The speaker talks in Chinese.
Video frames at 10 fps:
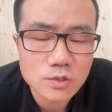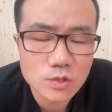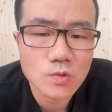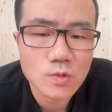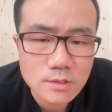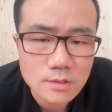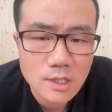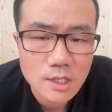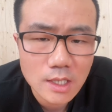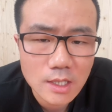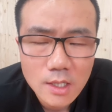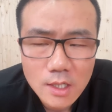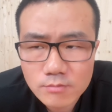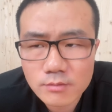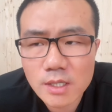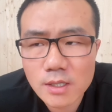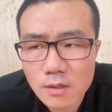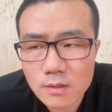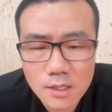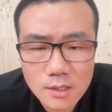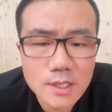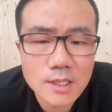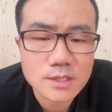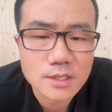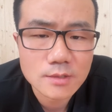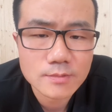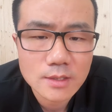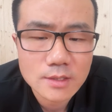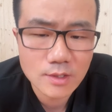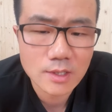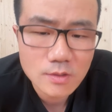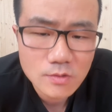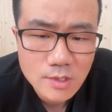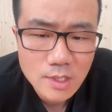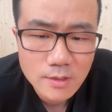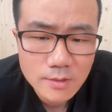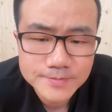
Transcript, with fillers: 收获自己的美好的一段恋情吧。希望你能够做到。